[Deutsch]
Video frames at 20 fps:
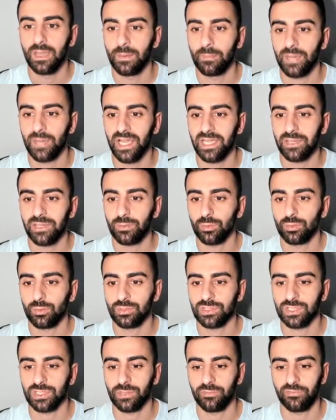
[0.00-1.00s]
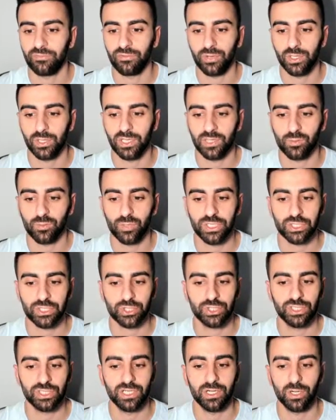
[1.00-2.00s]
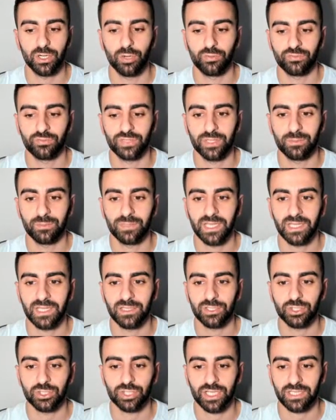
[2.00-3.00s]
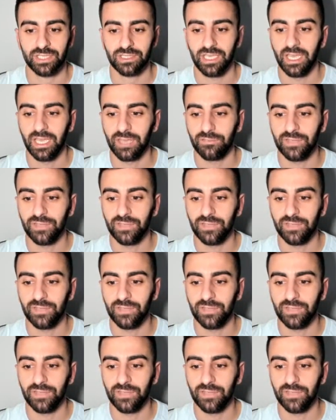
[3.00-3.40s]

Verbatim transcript: bei unserem Falling Wedge hier auf dem Daily Chart.